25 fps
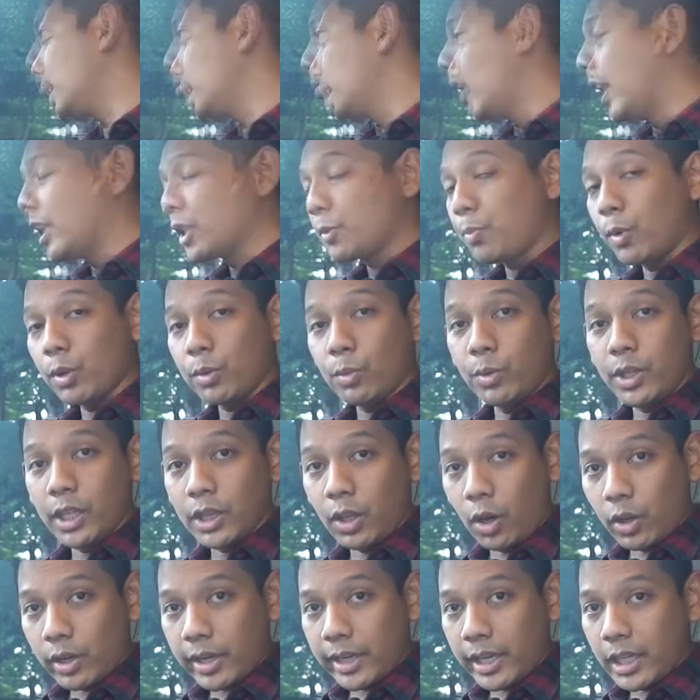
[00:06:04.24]
blind spot
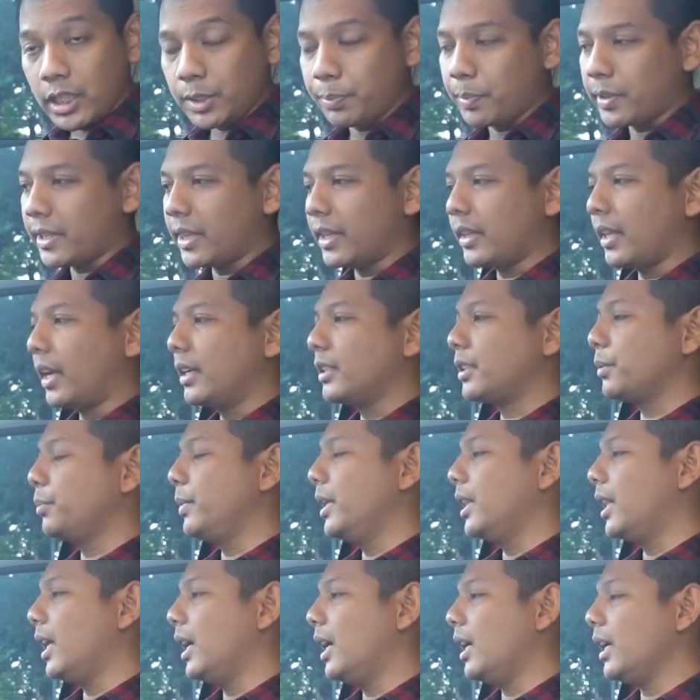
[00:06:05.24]
monitoring seperti yang tadi saya
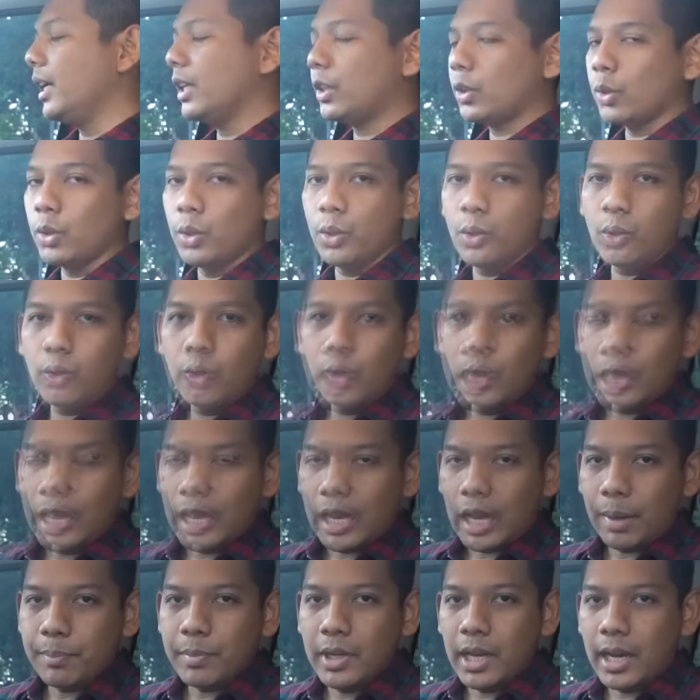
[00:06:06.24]
bilang itu
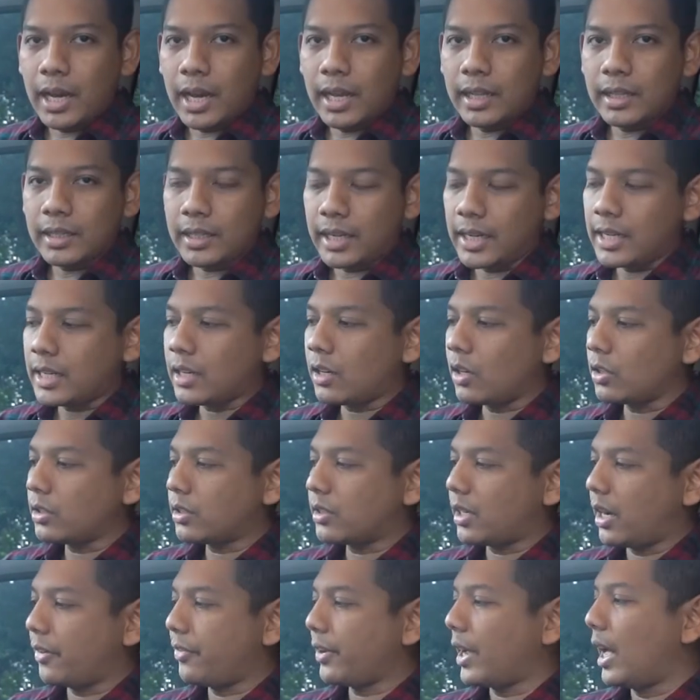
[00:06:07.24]
lengkap dengan rear cross
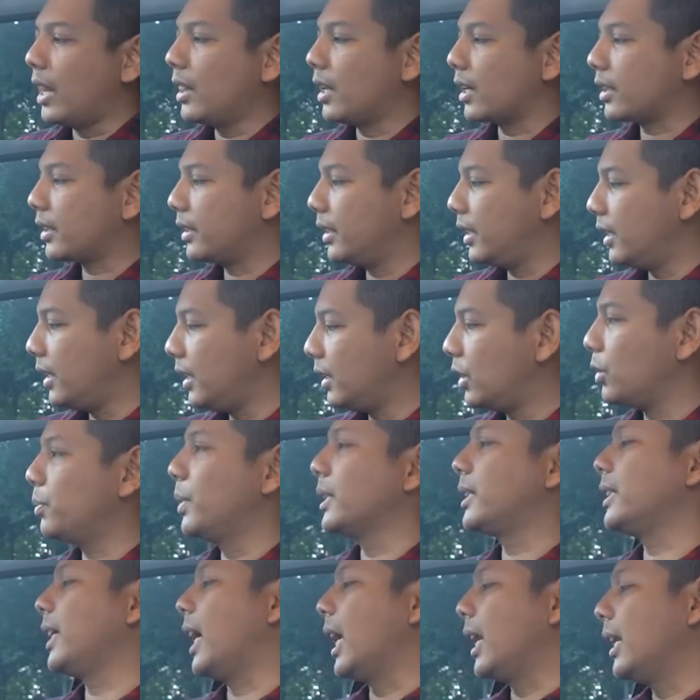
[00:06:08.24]
traffic alertnya itu masih